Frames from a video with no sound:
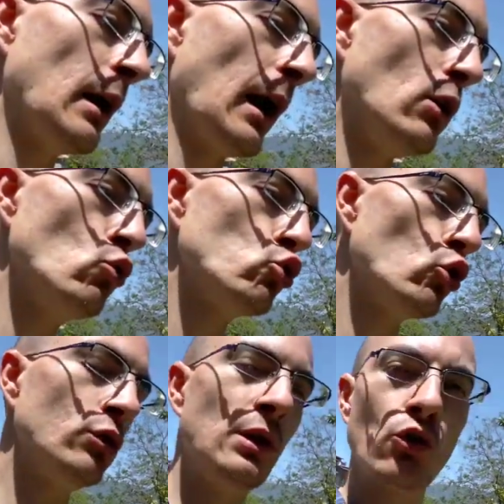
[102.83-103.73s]

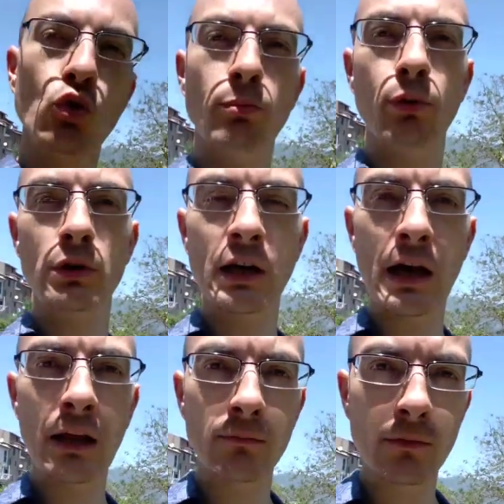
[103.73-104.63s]
aiuto nel
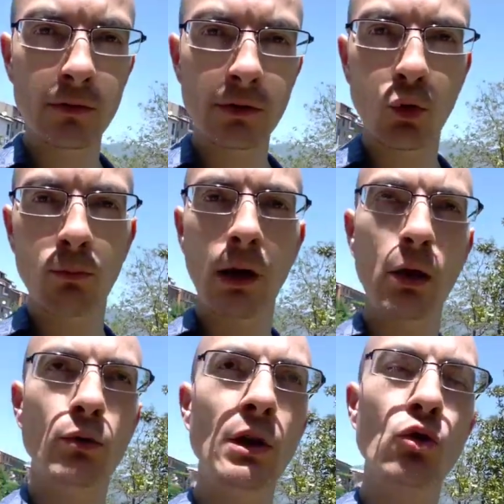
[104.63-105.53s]
sopportare o
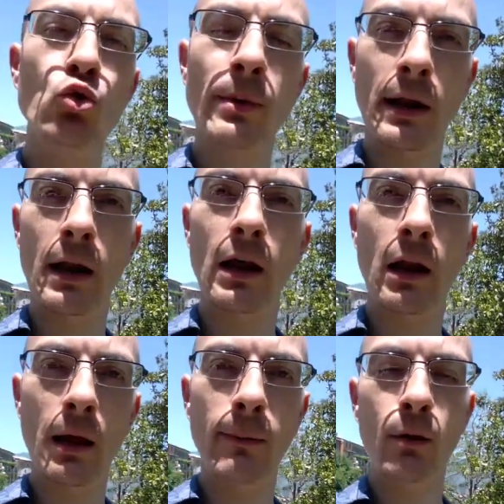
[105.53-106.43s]
meglio nel superare
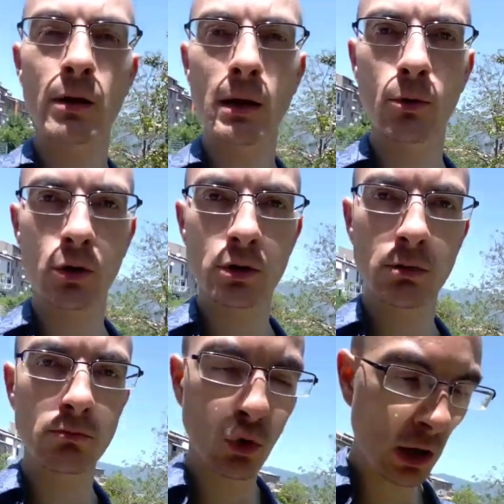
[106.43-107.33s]
la paura della morte,
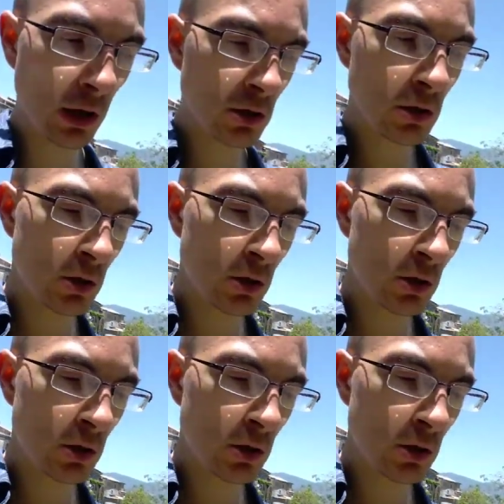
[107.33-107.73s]
ok?